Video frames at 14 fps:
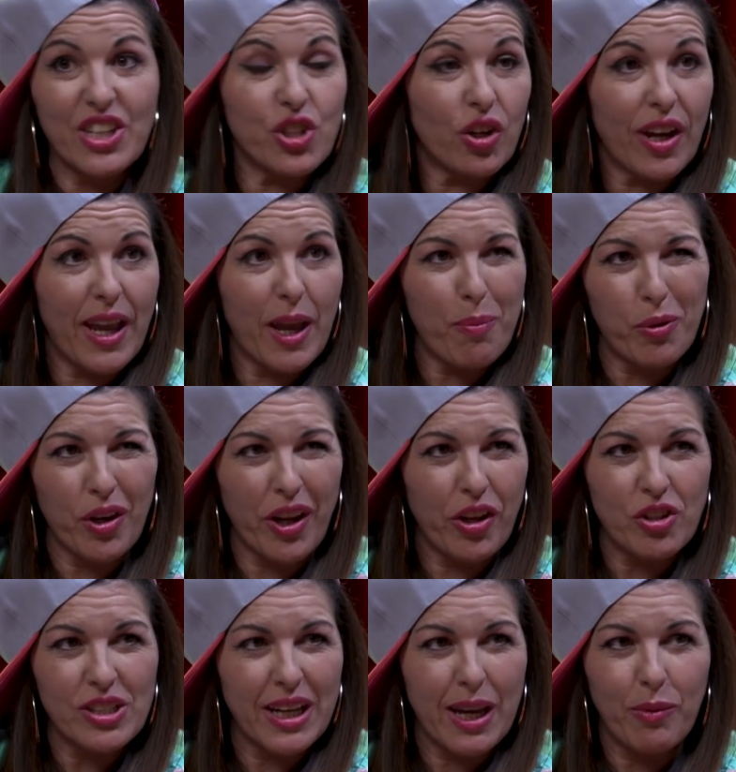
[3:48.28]
¿Qué eso qué es? Porque
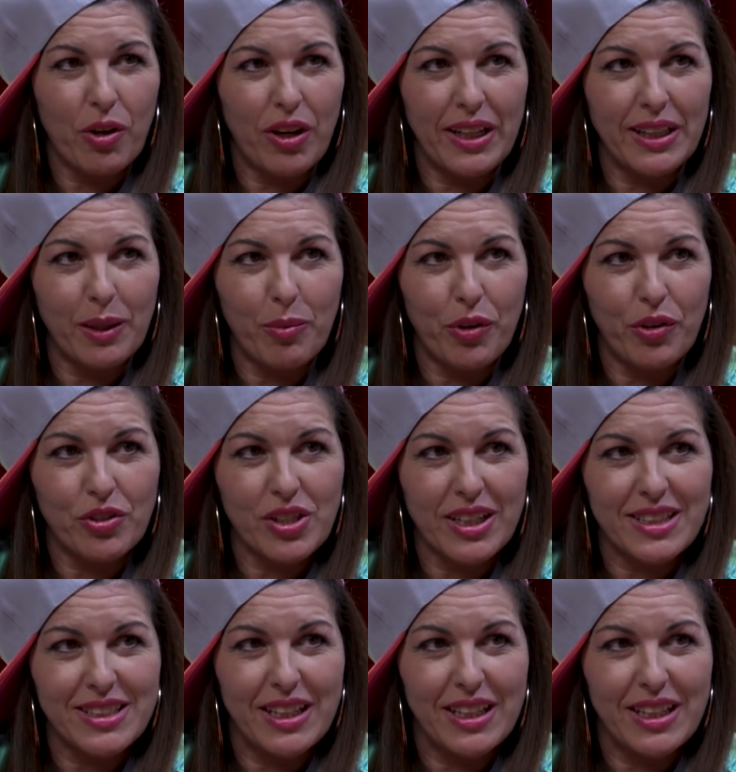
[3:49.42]
yo sé que violenta, pero no sé qué